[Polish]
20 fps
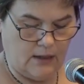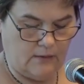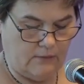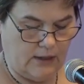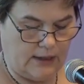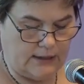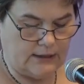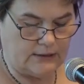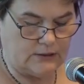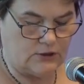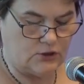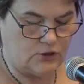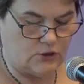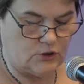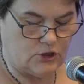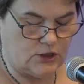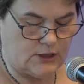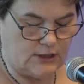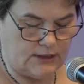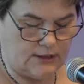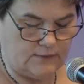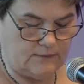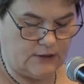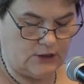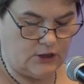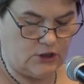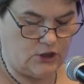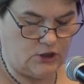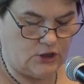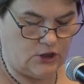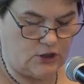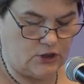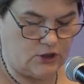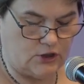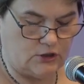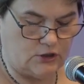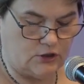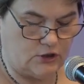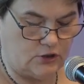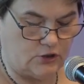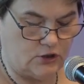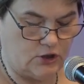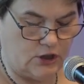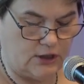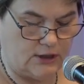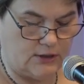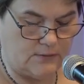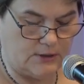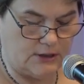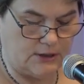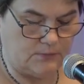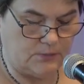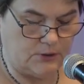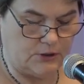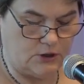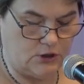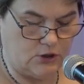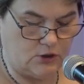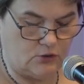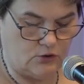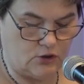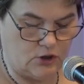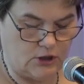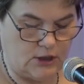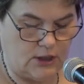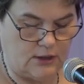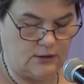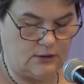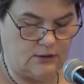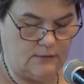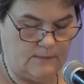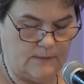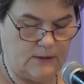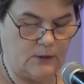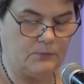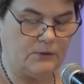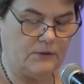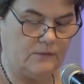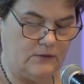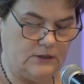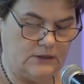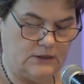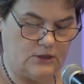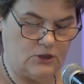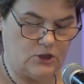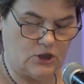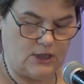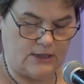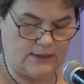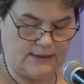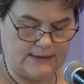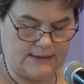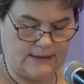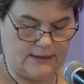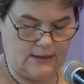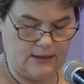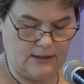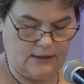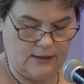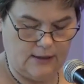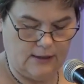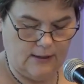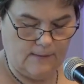w latach 1623-1754 do prowincji czeskiej,